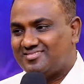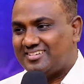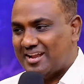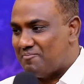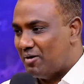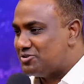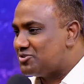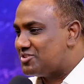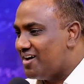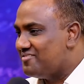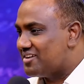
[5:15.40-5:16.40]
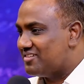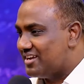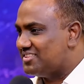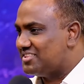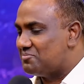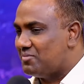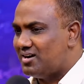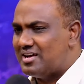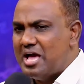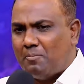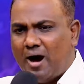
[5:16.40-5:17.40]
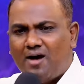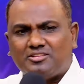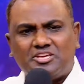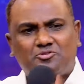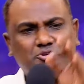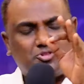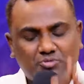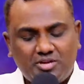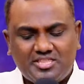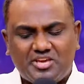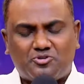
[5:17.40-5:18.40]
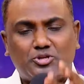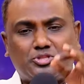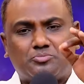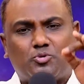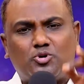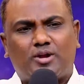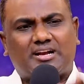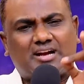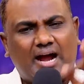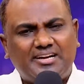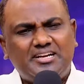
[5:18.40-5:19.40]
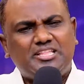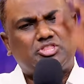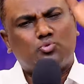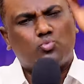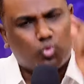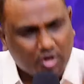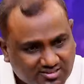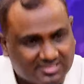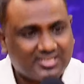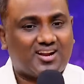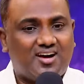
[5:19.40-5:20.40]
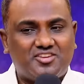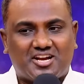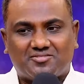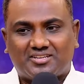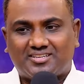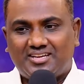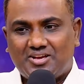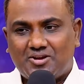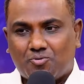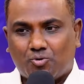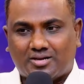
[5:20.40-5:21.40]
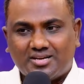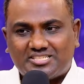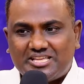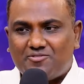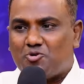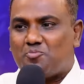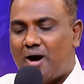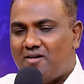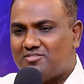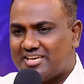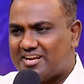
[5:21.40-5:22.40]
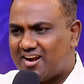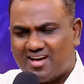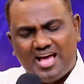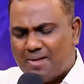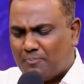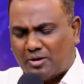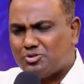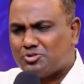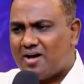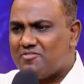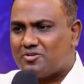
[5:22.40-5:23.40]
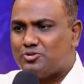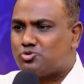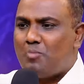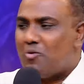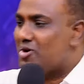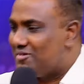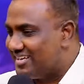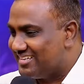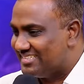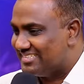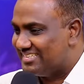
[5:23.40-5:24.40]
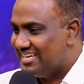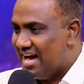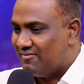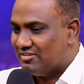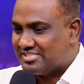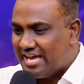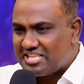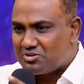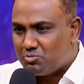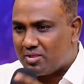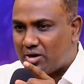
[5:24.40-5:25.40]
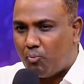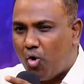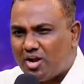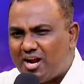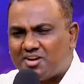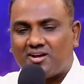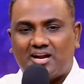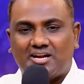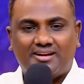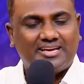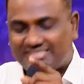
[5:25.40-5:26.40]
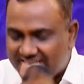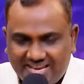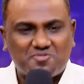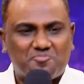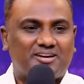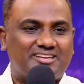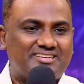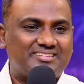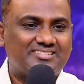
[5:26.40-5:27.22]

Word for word: ஏன்னா பரிசு தாவியானவர் யார் தெரியுமா பாவத்தை குறித்தும் நீதியை குறித்தும் ஒருவனை கண்டித்து உணர்த்துகிற ஆவியானவர் ஒரு கிறிஸ்தவன் ஒரு பாவம் செய்யறானா பரிசு தாவியான வந்து சும்மா விட மாட்டாரு அவன் செய்யறதுக்கு முன்பதாக போராடுவார் ஆண்டவர் டே செய்யாதப்பா நீ